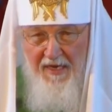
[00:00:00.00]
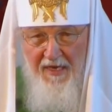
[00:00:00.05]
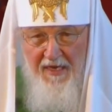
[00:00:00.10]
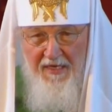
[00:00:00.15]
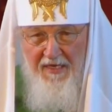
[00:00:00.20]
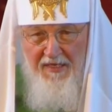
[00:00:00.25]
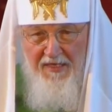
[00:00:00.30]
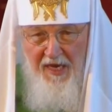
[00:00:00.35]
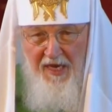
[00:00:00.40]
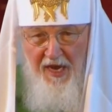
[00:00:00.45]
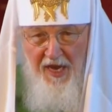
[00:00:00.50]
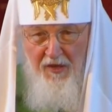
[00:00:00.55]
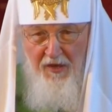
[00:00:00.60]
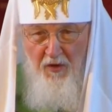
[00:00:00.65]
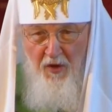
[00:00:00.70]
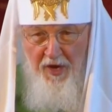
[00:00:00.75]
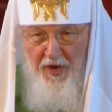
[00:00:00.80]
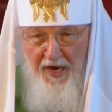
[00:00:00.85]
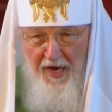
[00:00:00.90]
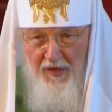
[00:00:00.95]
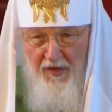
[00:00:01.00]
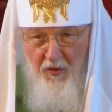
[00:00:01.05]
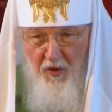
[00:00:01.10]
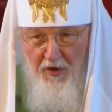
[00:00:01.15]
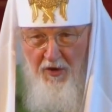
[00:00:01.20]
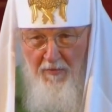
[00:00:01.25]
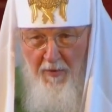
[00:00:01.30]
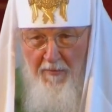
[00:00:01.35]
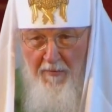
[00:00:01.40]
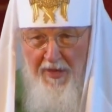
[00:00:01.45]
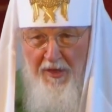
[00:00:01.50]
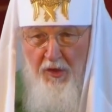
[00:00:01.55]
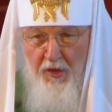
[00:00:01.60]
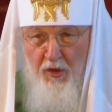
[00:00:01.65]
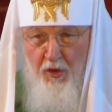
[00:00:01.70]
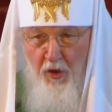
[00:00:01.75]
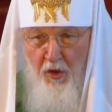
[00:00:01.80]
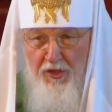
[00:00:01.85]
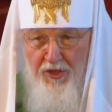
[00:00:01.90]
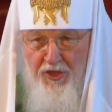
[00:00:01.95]
следуя которому мы
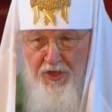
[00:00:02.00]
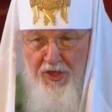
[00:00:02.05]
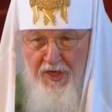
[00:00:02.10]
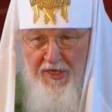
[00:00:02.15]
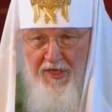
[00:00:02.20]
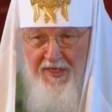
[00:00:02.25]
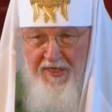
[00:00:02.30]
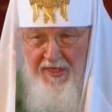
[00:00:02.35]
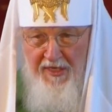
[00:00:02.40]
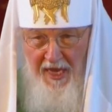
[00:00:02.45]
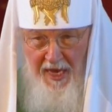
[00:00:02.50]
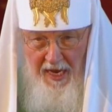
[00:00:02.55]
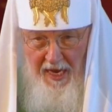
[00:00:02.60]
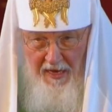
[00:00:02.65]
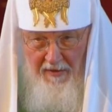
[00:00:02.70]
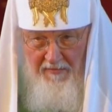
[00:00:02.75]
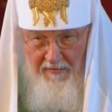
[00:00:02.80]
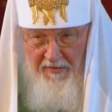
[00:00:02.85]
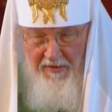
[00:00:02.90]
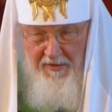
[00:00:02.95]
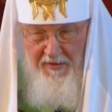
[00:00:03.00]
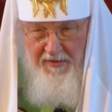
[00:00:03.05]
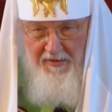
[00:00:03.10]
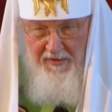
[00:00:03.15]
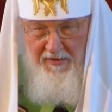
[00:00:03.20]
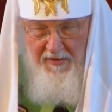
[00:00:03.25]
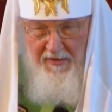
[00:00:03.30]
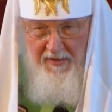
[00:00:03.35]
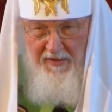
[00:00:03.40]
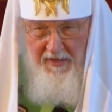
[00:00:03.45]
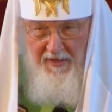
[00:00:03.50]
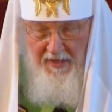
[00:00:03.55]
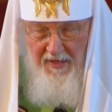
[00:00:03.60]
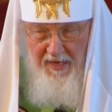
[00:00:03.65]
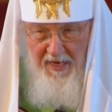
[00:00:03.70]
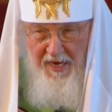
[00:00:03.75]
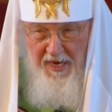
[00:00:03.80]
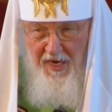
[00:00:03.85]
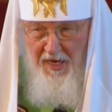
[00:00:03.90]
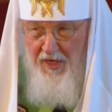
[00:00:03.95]
точно знаем,
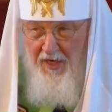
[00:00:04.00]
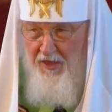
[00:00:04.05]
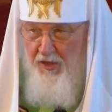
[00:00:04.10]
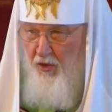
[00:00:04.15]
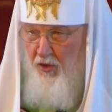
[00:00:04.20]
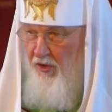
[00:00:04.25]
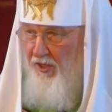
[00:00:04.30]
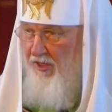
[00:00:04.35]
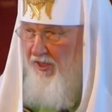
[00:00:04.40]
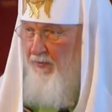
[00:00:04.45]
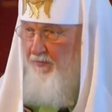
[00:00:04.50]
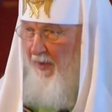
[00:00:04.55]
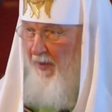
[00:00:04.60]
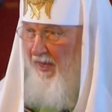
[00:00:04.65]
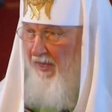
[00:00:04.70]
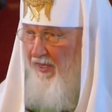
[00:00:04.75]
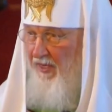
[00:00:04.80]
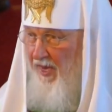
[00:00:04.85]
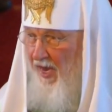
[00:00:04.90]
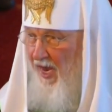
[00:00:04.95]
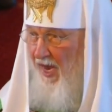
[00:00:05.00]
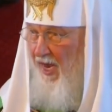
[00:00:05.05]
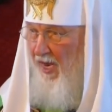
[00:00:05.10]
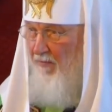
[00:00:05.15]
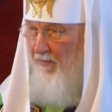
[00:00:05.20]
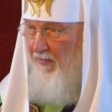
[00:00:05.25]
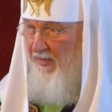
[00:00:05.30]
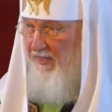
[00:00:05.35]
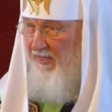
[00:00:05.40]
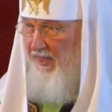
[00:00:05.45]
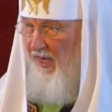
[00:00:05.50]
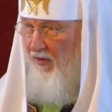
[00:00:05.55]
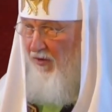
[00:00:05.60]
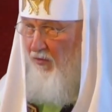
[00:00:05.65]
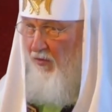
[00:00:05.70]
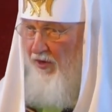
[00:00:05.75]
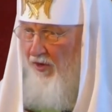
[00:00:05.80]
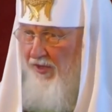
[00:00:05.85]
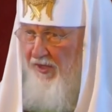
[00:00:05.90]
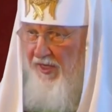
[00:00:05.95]
что исполняем мы
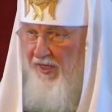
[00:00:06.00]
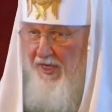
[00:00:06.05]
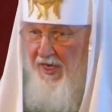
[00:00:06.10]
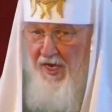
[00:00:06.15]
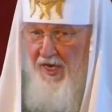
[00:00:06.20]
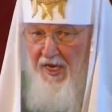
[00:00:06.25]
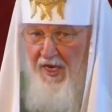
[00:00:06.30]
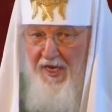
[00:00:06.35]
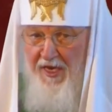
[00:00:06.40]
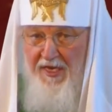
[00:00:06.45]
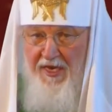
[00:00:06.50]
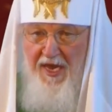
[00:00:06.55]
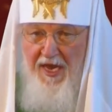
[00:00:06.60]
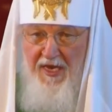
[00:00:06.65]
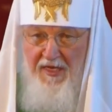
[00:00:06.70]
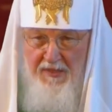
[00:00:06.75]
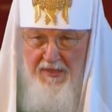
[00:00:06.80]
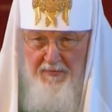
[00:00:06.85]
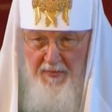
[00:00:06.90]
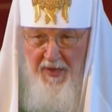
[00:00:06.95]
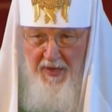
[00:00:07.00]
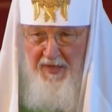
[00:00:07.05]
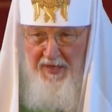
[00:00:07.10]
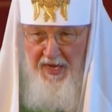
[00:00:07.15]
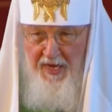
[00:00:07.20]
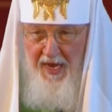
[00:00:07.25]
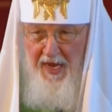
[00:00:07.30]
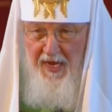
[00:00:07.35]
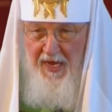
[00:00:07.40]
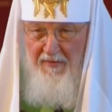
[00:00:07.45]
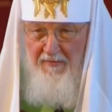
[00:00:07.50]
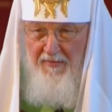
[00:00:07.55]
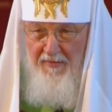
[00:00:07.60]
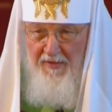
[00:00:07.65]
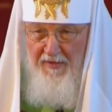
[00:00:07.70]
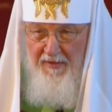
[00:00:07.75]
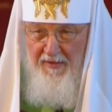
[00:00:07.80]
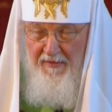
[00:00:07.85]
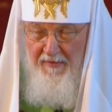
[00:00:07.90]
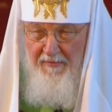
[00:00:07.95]
закон или не исполняем.
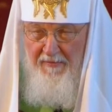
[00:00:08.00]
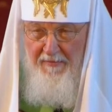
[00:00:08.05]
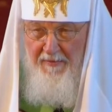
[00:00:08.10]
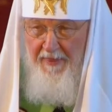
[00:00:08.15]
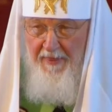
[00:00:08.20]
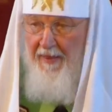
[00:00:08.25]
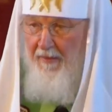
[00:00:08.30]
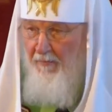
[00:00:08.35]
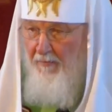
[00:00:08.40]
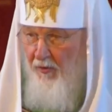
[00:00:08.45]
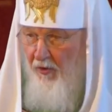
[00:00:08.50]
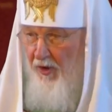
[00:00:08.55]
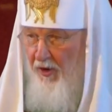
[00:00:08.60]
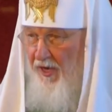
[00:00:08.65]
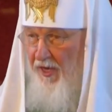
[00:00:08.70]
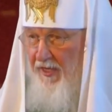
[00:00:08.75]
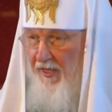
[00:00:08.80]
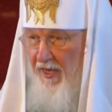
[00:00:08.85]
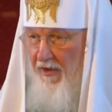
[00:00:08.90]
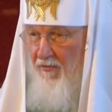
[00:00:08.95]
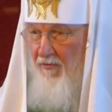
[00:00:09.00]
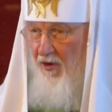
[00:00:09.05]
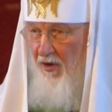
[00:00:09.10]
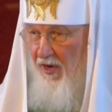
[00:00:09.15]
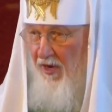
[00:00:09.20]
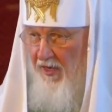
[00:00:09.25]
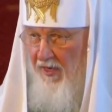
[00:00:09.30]
Более того,